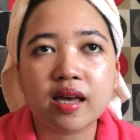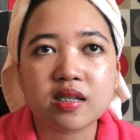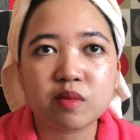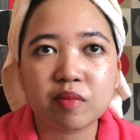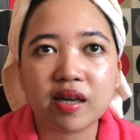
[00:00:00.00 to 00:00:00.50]

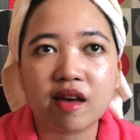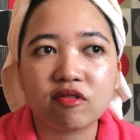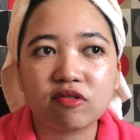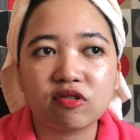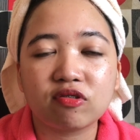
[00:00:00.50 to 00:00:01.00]
SPF
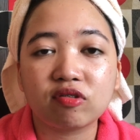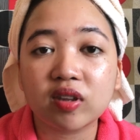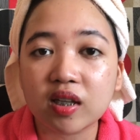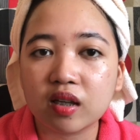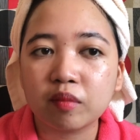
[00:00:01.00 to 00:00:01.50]

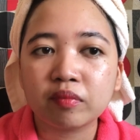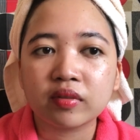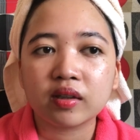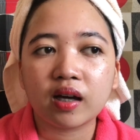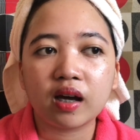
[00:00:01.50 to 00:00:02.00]
50,
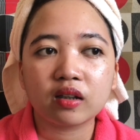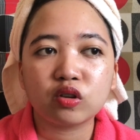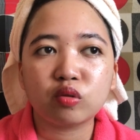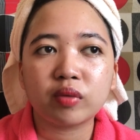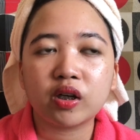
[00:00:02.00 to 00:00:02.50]
kahit
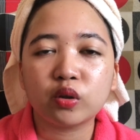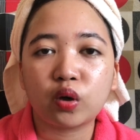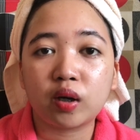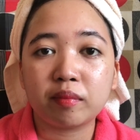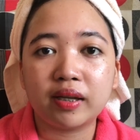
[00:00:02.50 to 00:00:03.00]
yung mga
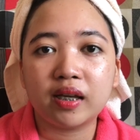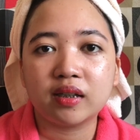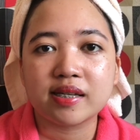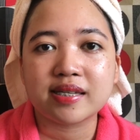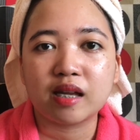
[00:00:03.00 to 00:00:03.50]
normal lang
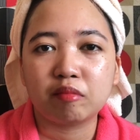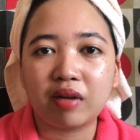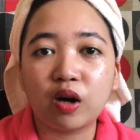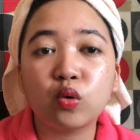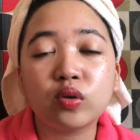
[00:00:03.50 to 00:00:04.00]
na
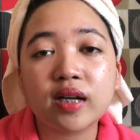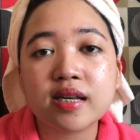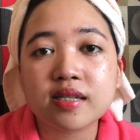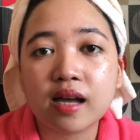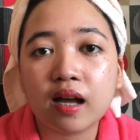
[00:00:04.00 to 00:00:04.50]
sunblock kung
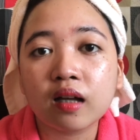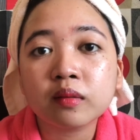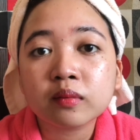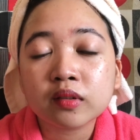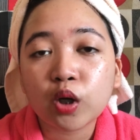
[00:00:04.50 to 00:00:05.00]
nasa
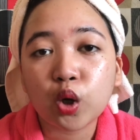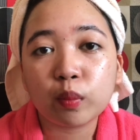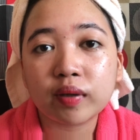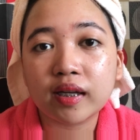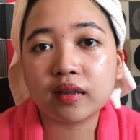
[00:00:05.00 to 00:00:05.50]
loob
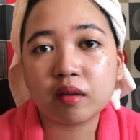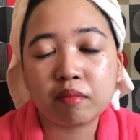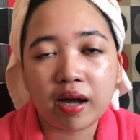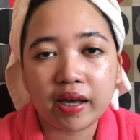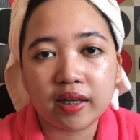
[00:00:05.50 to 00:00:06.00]
ka lang ng
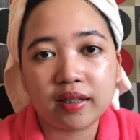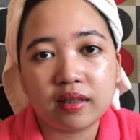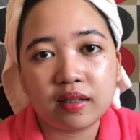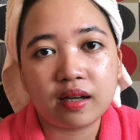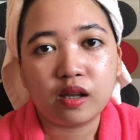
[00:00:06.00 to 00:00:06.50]
bahay at
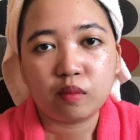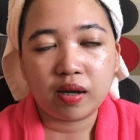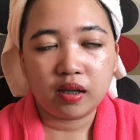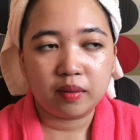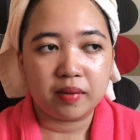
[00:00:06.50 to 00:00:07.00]
hindi ka
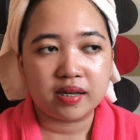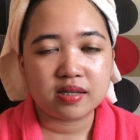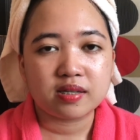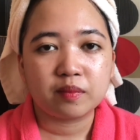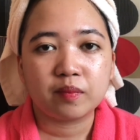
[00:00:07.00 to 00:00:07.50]

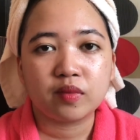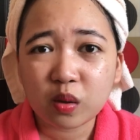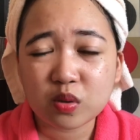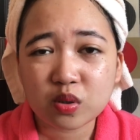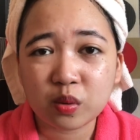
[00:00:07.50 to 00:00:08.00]
lumalabas.
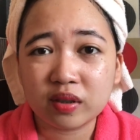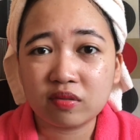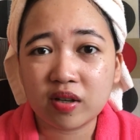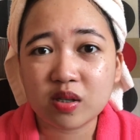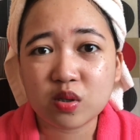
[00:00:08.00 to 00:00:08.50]
Also,
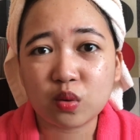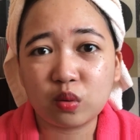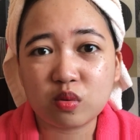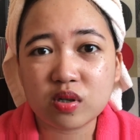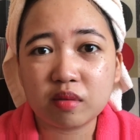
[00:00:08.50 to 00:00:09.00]
advice ko
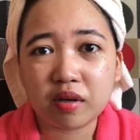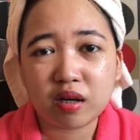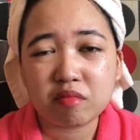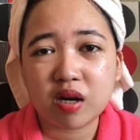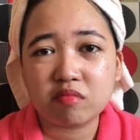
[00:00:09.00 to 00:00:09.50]
dun sa mga
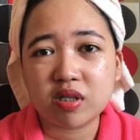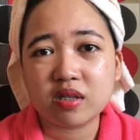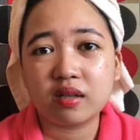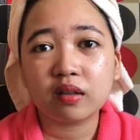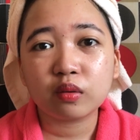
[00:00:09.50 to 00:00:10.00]
mamis
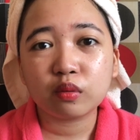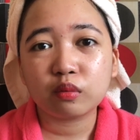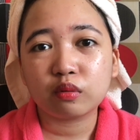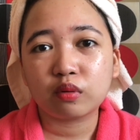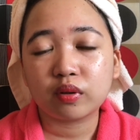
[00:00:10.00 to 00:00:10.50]
na
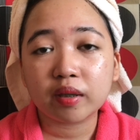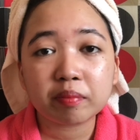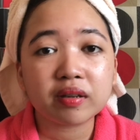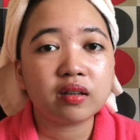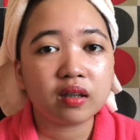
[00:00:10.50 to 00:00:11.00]
nagluluto,
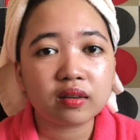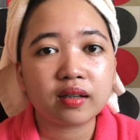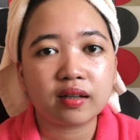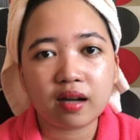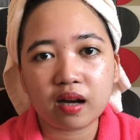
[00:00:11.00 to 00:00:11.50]
dapat din
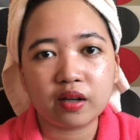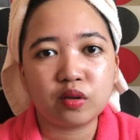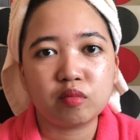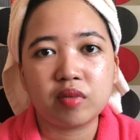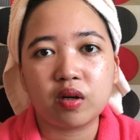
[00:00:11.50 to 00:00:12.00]
talaga
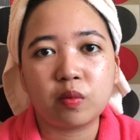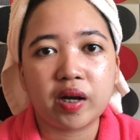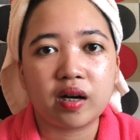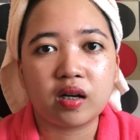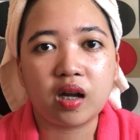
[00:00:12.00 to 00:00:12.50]
kayong
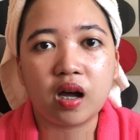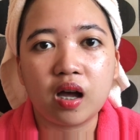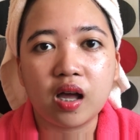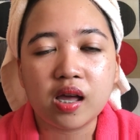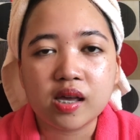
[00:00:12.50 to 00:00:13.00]
mag-wear ng
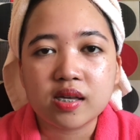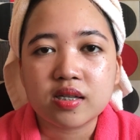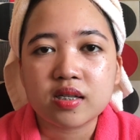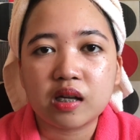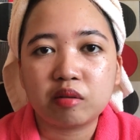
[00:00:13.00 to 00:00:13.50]

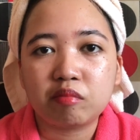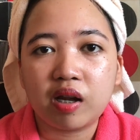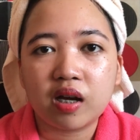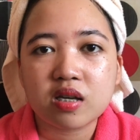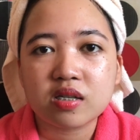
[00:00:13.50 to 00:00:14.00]

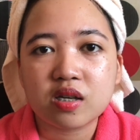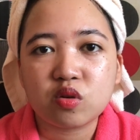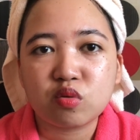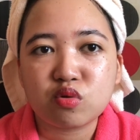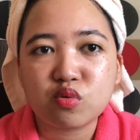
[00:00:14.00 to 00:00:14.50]
sunblock kasi
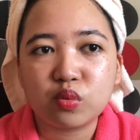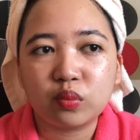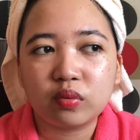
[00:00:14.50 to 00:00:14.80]
yun yung